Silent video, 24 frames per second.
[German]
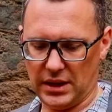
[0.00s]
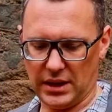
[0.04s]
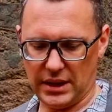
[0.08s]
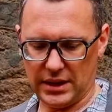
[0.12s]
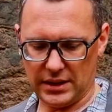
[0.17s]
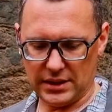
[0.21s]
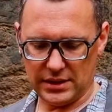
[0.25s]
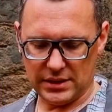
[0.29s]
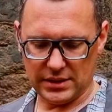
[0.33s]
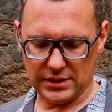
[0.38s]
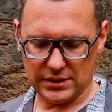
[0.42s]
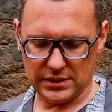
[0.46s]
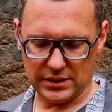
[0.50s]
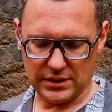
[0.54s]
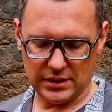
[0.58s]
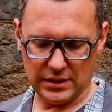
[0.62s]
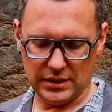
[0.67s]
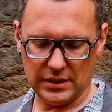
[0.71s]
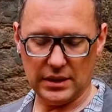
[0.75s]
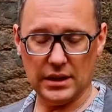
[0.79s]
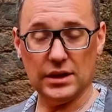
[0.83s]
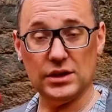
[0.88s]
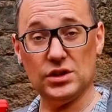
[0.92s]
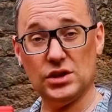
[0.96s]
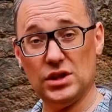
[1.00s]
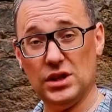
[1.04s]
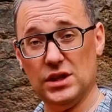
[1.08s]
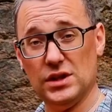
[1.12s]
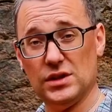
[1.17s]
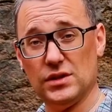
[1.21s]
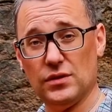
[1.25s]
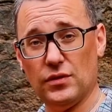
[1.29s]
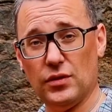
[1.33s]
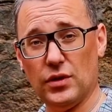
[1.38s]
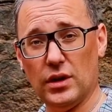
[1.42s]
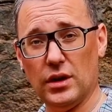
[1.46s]
Gerät ist, es
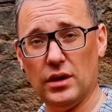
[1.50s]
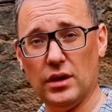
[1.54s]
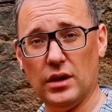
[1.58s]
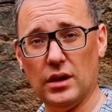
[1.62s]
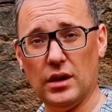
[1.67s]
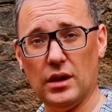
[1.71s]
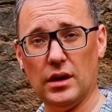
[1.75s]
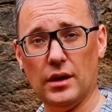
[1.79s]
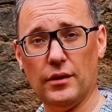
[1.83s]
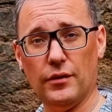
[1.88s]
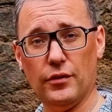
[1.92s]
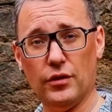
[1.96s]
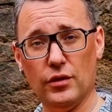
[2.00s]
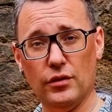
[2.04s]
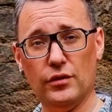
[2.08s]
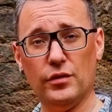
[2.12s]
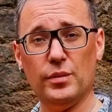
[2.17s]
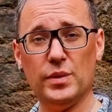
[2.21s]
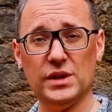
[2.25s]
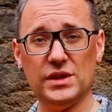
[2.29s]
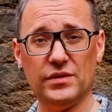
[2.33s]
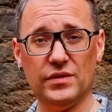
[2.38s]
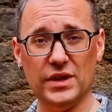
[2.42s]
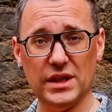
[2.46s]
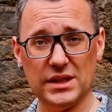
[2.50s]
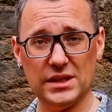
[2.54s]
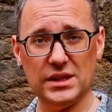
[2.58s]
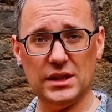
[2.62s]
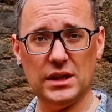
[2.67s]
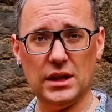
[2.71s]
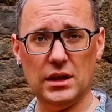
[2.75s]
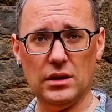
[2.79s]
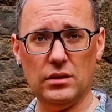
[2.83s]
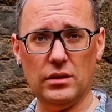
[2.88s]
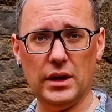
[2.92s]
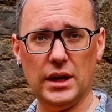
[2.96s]
schießt von äh, 5 bis
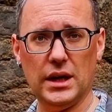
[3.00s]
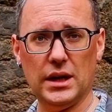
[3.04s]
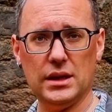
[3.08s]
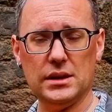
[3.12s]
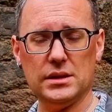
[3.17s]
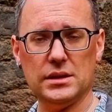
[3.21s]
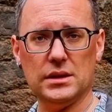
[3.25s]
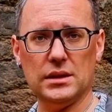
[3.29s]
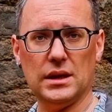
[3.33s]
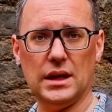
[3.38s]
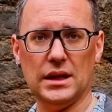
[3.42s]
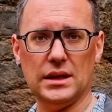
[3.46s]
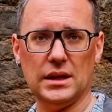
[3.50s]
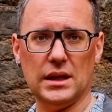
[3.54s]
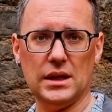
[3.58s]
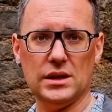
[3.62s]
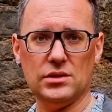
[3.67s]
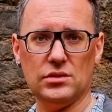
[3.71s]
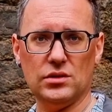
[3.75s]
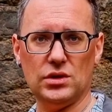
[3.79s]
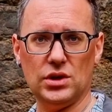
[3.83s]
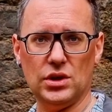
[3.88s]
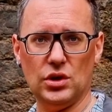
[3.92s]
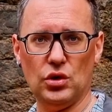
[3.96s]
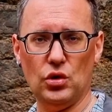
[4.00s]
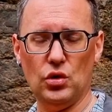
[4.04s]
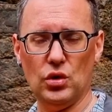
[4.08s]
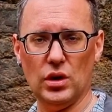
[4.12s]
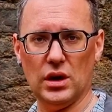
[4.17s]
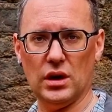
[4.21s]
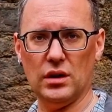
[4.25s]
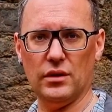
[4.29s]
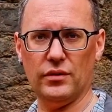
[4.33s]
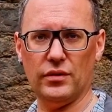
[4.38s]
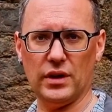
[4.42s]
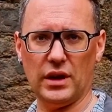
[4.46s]
40 Kilohertz, hat also die
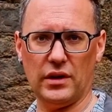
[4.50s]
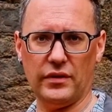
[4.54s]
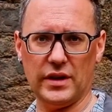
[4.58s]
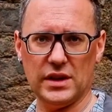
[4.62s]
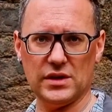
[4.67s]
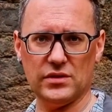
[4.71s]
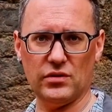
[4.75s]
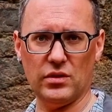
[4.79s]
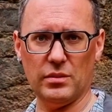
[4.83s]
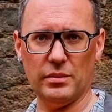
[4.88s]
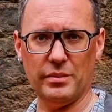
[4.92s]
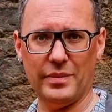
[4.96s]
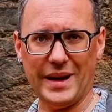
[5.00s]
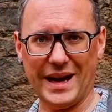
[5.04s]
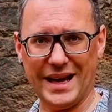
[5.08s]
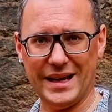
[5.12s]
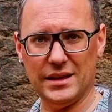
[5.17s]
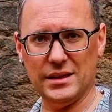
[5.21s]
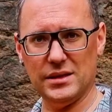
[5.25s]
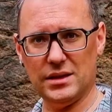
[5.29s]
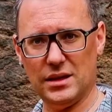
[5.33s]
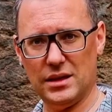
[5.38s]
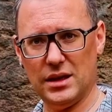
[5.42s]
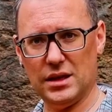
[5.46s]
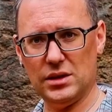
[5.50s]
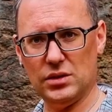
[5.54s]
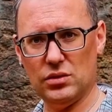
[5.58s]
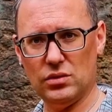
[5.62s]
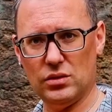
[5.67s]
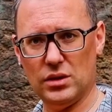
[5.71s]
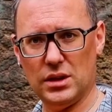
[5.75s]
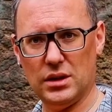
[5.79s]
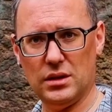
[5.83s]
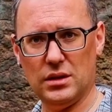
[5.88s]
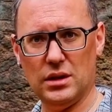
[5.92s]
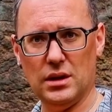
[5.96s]
höhere Frequenz von beiden
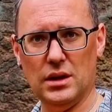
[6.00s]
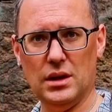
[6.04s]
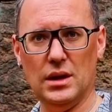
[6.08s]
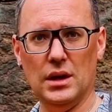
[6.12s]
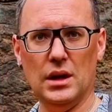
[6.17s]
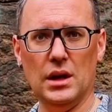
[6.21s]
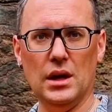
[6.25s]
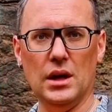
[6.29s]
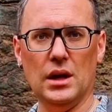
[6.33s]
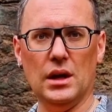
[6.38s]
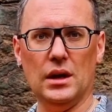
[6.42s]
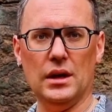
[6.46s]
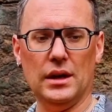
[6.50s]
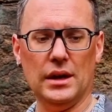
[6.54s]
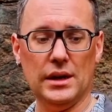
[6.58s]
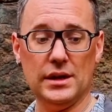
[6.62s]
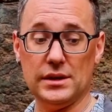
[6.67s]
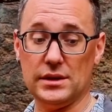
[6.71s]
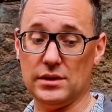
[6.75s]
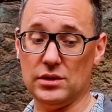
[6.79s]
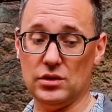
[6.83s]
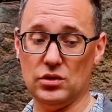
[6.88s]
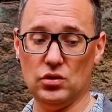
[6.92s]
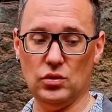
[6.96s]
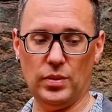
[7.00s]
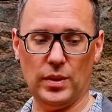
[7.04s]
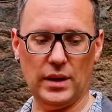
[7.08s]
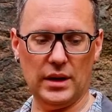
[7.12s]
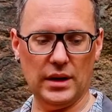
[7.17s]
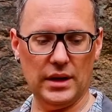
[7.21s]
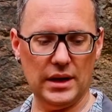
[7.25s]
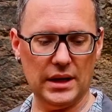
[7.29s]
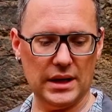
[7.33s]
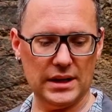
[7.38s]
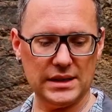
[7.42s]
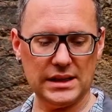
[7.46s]
Detektoren, ist
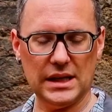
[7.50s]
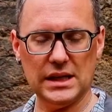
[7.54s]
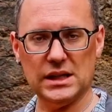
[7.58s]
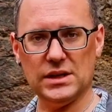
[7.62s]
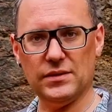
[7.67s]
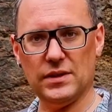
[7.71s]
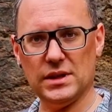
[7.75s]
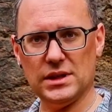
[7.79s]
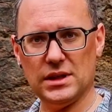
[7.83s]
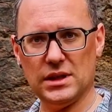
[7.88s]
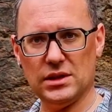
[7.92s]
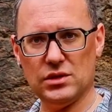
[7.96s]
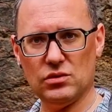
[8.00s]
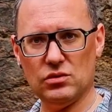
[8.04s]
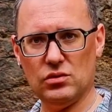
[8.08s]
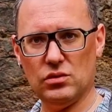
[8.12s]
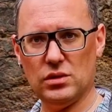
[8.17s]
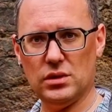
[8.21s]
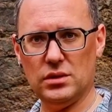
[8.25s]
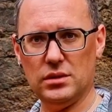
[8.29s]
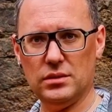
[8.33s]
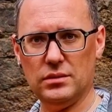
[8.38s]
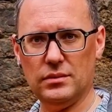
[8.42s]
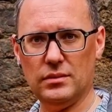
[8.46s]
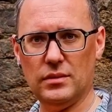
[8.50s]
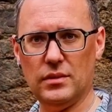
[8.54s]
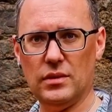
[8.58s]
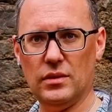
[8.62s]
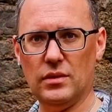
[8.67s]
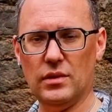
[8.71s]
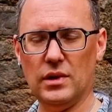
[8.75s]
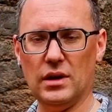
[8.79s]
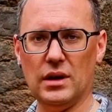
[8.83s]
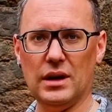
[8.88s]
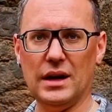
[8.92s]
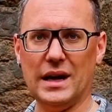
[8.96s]
super in der Salzwassersuche,
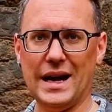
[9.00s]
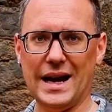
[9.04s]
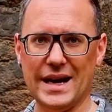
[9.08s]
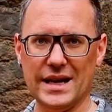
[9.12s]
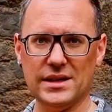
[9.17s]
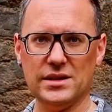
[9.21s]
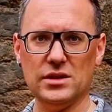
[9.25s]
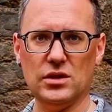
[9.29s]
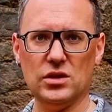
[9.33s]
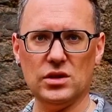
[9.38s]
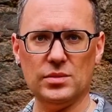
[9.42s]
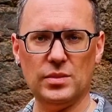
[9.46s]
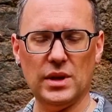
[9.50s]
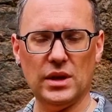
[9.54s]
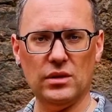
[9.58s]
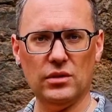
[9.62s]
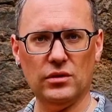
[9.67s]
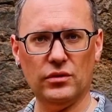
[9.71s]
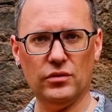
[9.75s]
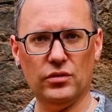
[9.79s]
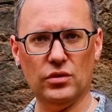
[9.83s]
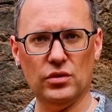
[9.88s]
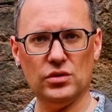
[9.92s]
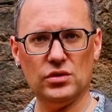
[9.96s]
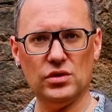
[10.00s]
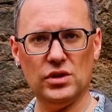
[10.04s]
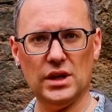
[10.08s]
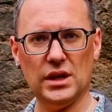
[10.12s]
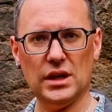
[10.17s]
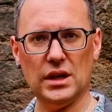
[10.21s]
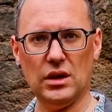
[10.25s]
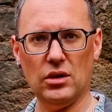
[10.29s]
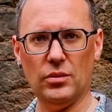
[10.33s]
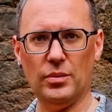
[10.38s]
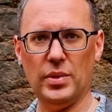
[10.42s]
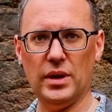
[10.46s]
Eisenausblendung
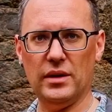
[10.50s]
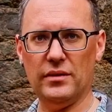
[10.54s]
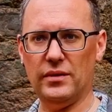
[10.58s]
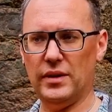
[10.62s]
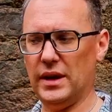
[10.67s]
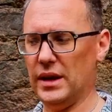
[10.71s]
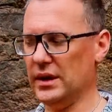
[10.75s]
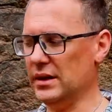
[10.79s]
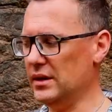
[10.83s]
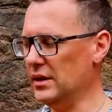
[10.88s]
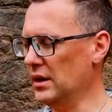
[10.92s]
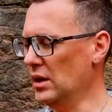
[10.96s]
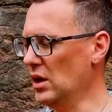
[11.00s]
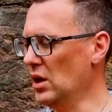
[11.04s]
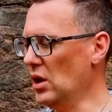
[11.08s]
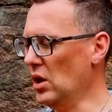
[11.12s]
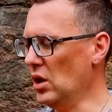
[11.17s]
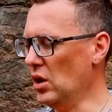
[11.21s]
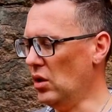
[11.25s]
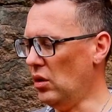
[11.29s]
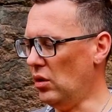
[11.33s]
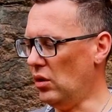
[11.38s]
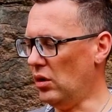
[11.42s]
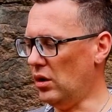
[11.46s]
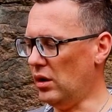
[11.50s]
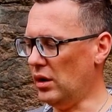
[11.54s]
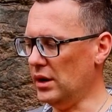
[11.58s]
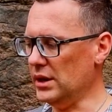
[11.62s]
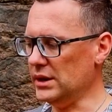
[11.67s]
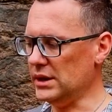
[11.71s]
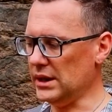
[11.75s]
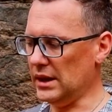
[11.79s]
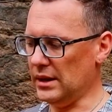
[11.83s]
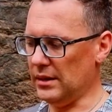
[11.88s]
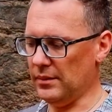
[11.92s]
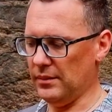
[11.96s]
funktioniert auch perfekt
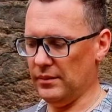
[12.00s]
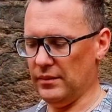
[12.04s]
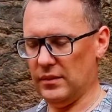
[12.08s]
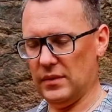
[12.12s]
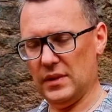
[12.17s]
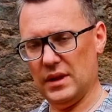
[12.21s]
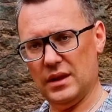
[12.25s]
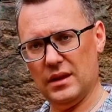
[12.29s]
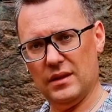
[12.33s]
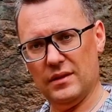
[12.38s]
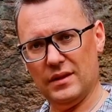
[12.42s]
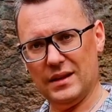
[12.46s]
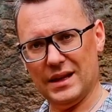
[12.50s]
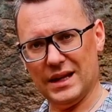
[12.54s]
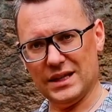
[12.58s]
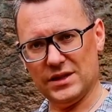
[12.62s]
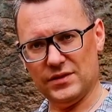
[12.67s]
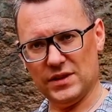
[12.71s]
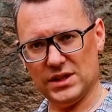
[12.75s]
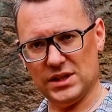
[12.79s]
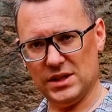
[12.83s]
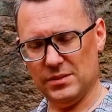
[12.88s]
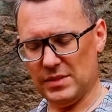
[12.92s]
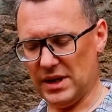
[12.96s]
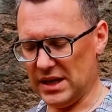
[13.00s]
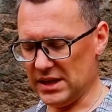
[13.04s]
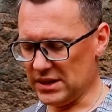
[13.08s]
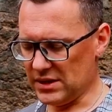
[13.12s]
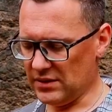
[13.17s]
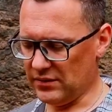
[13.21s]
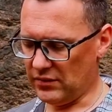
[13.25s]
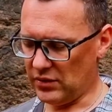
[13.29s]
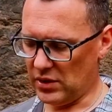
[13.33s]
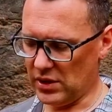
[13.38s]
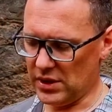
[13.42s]
und ähm, das, was die meisten